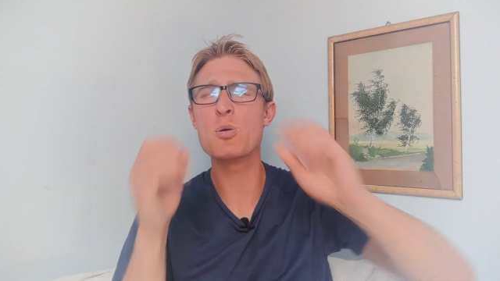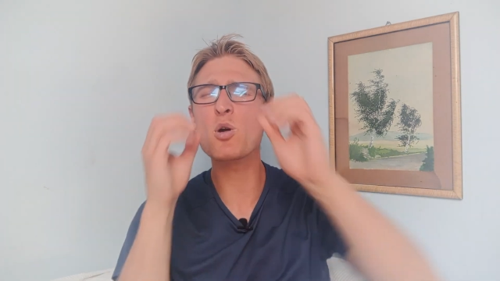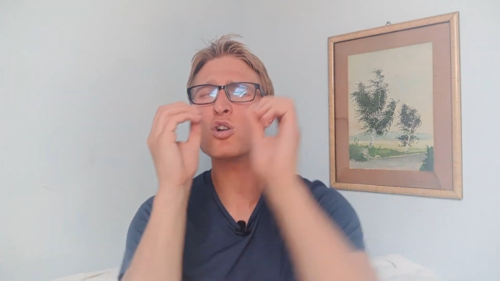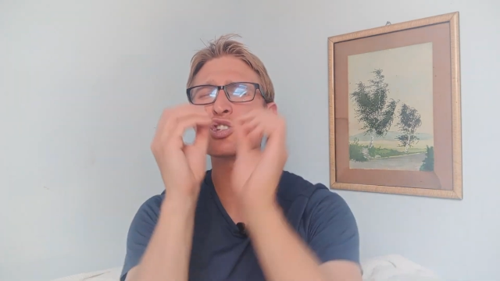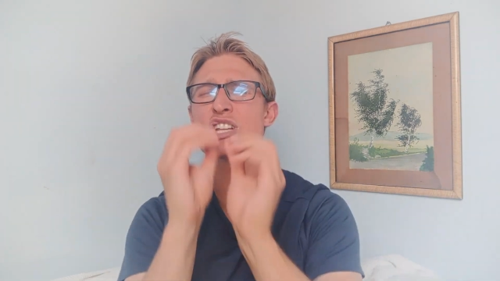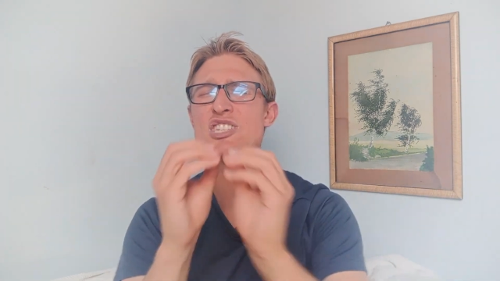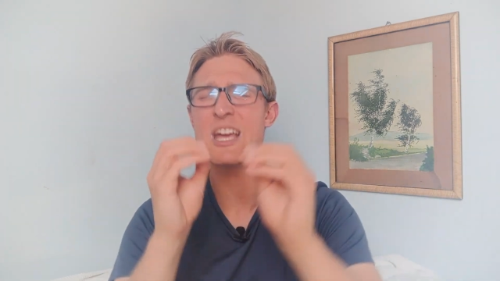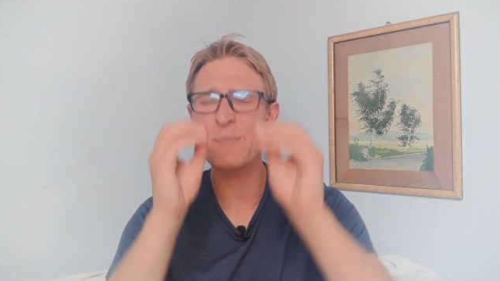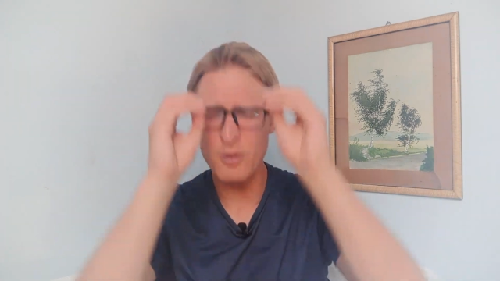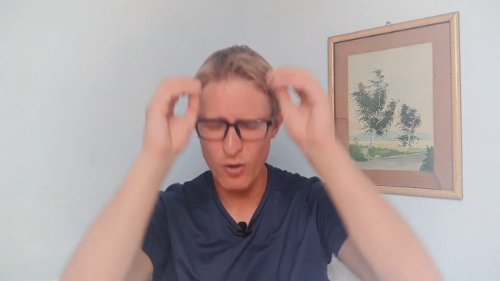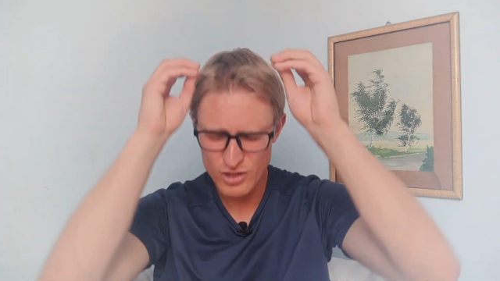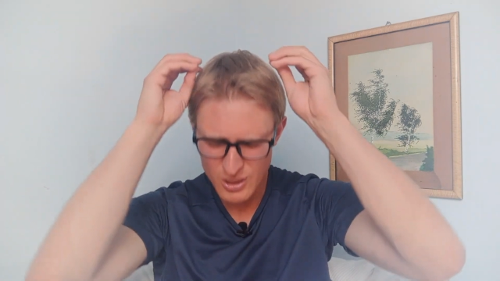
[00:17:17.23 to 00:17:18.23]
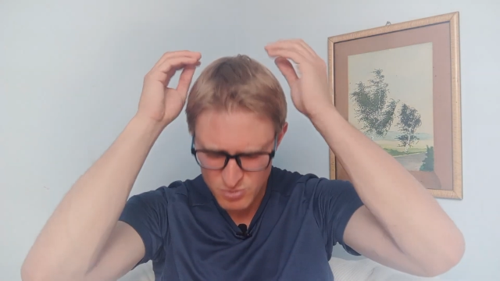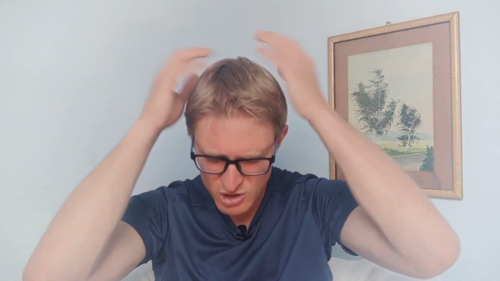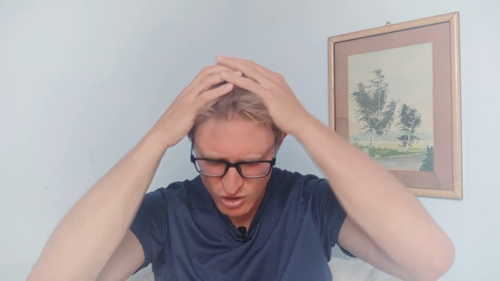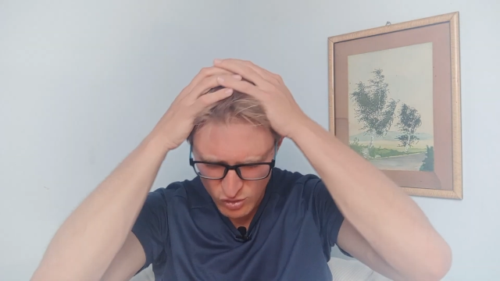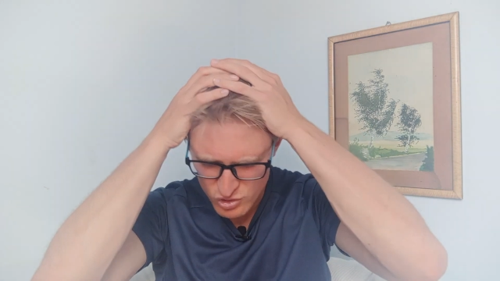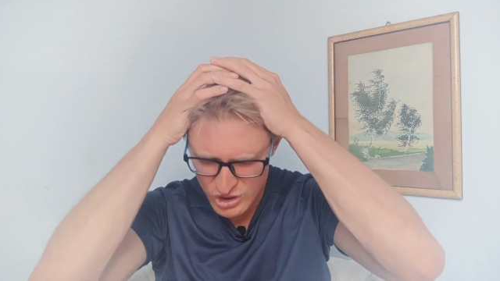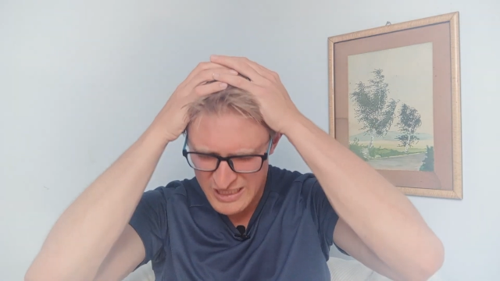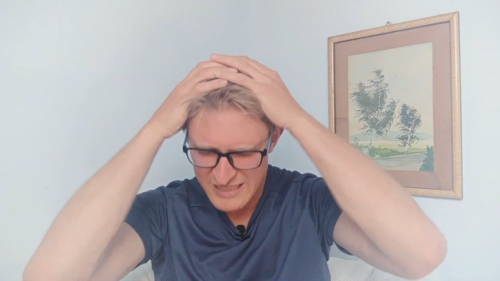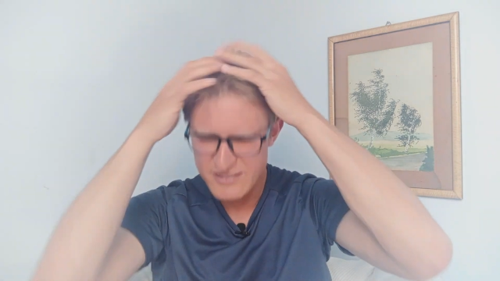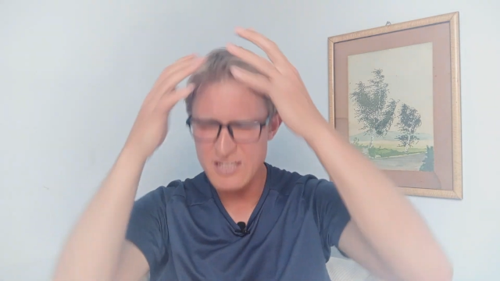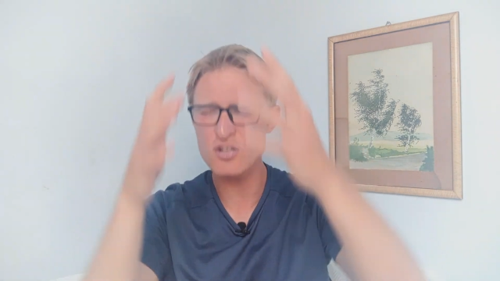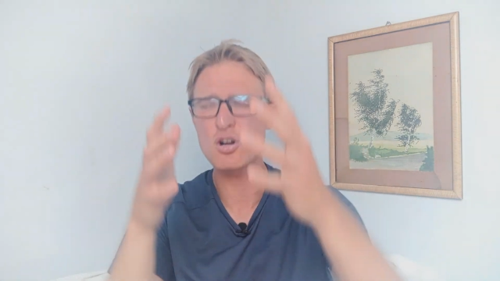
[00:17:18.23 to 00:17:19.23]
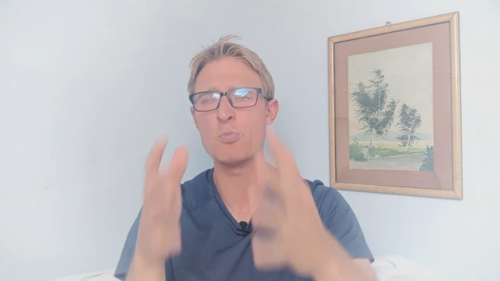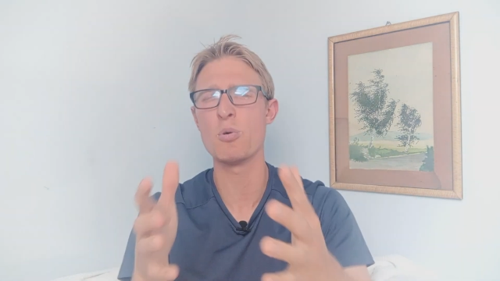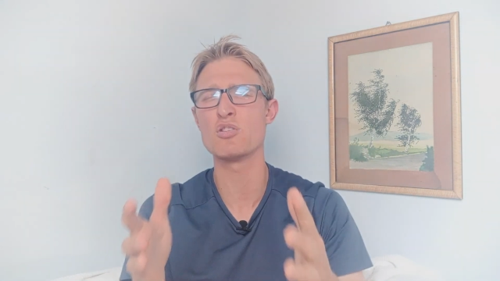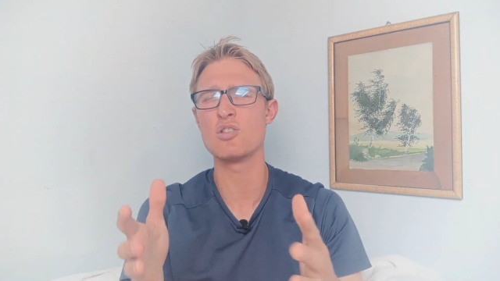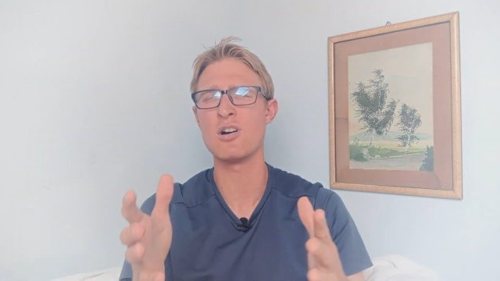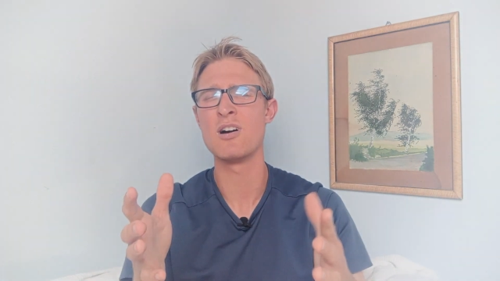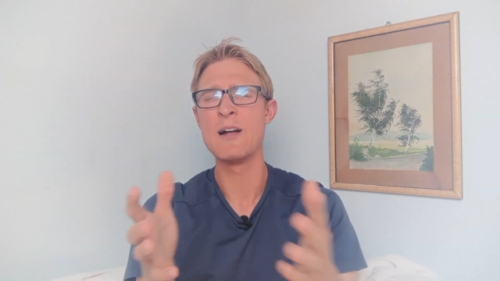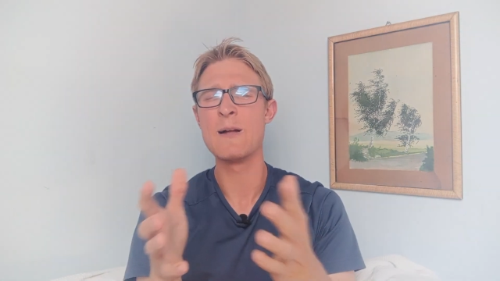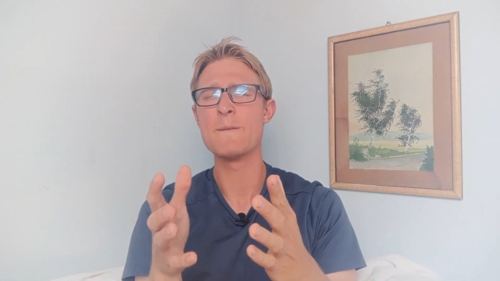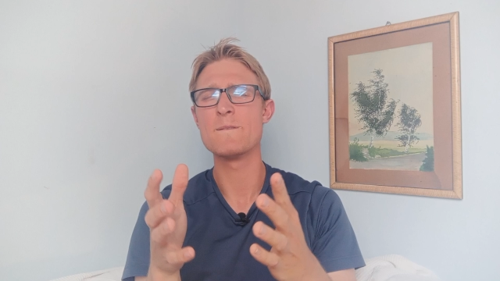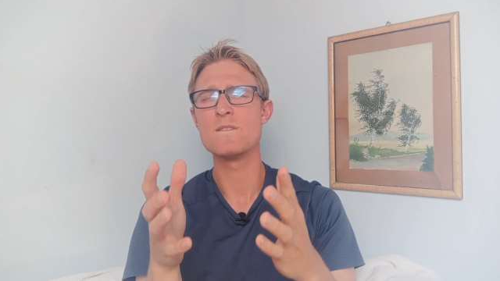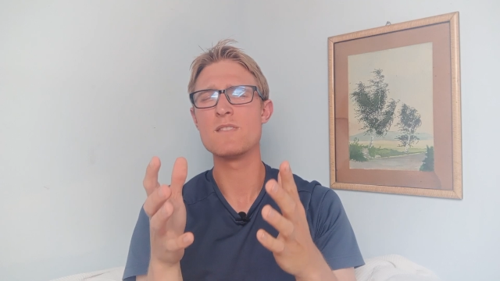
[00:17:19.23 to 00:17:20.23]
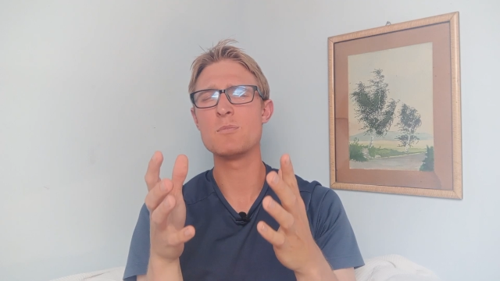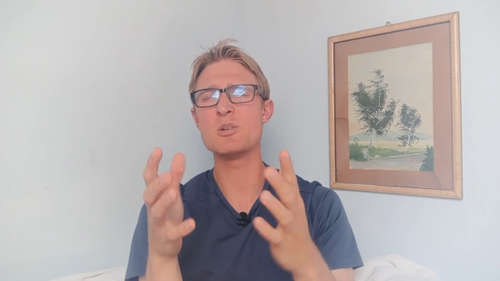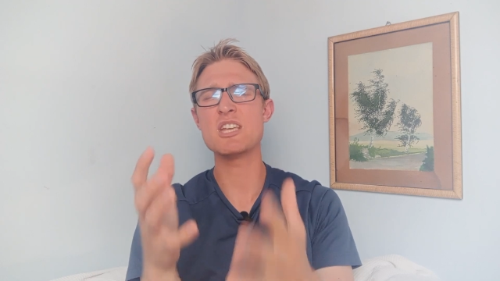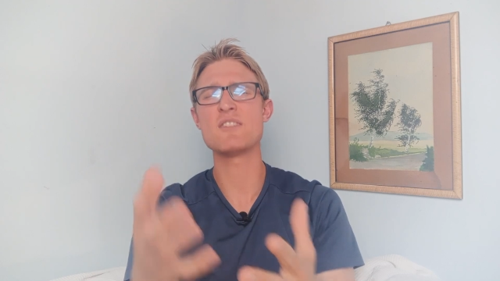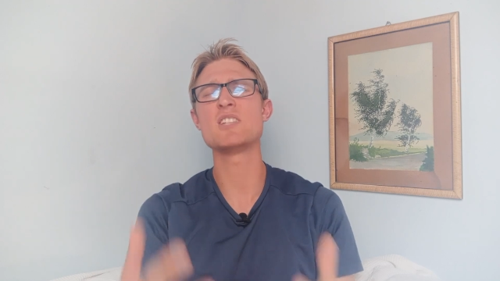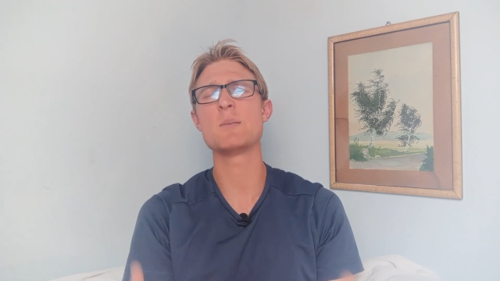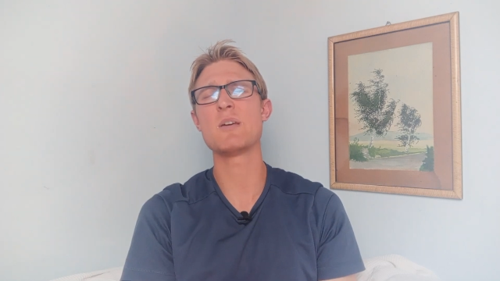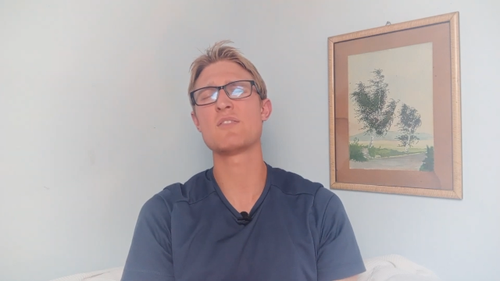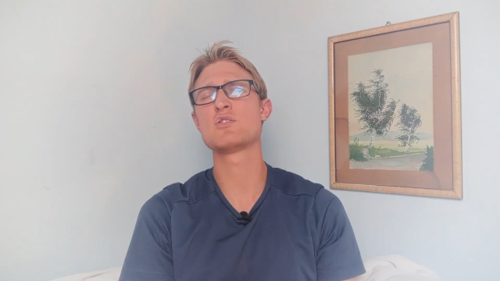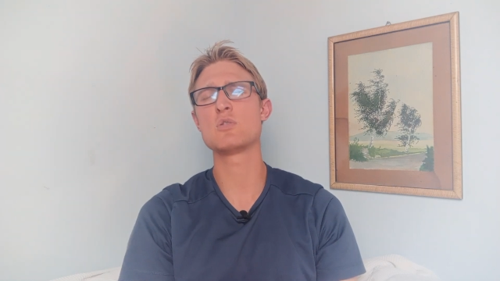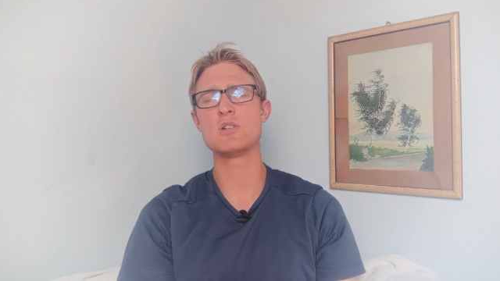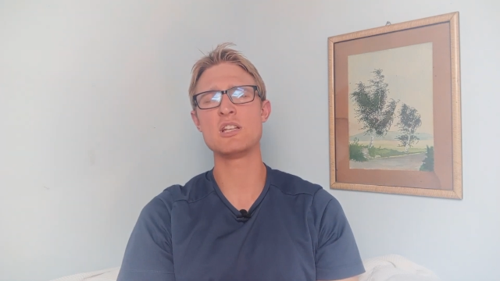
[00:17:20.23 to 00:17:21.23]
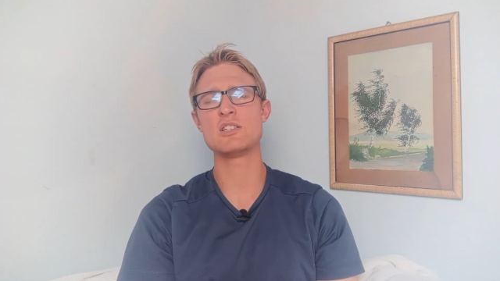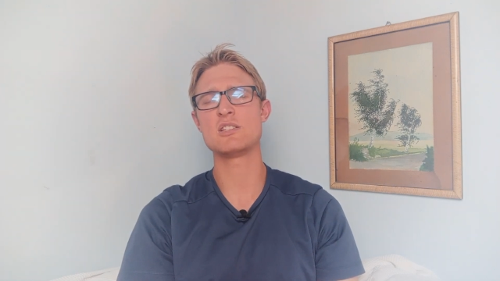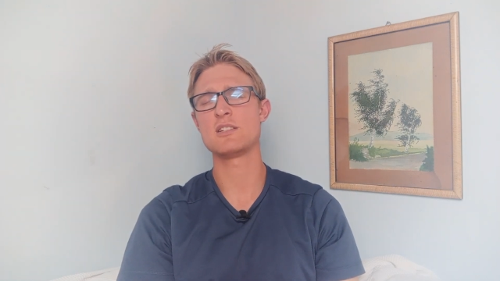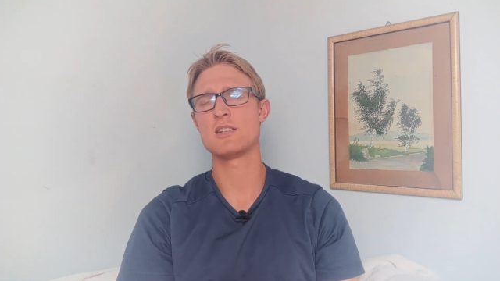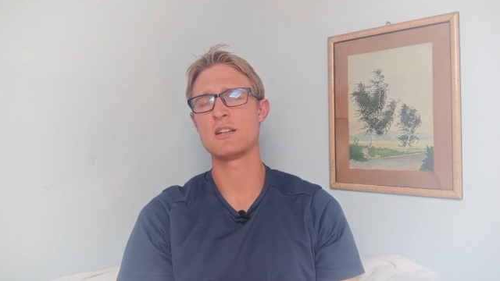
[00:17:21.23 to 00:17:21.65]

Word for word: Proszę Cię, by oni przychodzili tylko po to, by się w Ciebie wtulić,